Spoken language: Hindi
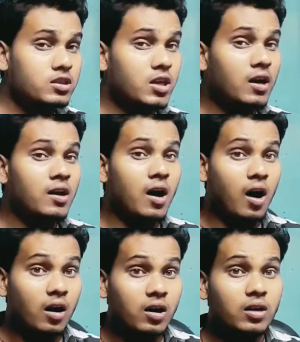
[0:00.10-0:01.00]
सर
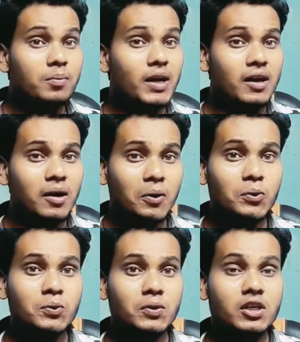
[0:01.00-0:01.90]
अगर मैं
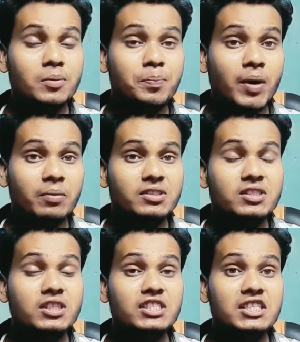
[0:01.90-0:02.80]
कहूँ कि पवन
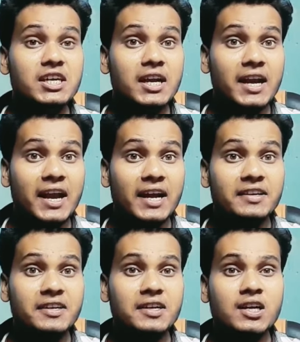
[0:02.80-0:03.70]
सिंह जी के
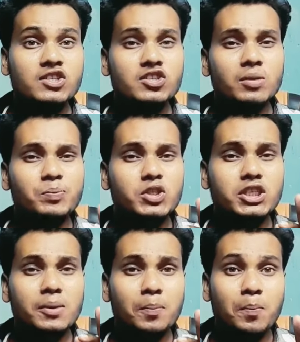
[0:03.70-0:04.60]
कैरियर का
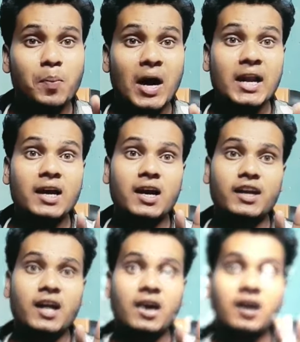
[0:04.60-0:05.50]
सबसे बड़ा
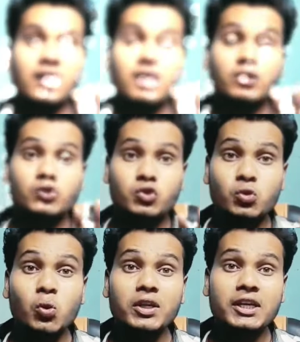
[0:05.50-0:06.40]
गाना
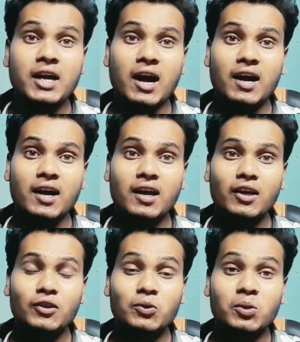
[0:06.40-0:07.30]
चोरी का है
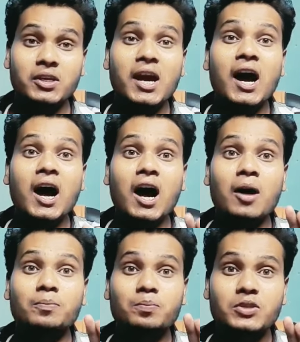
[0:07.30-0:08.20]
तो क्या
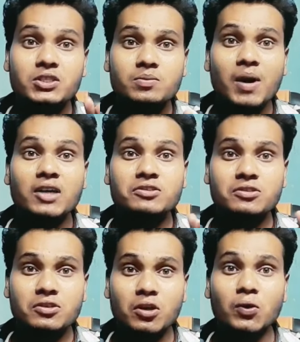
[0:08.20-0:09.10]
आप विश्वास
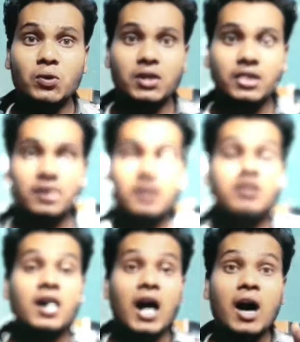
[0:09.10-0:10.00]
करोगे
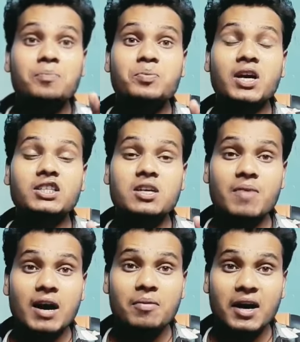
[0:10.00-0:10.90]
आपका
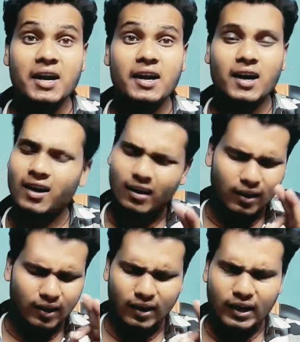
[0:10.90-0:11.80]
जवाब आएगा
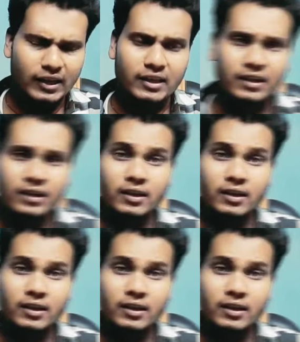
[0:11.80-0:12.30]
नहीं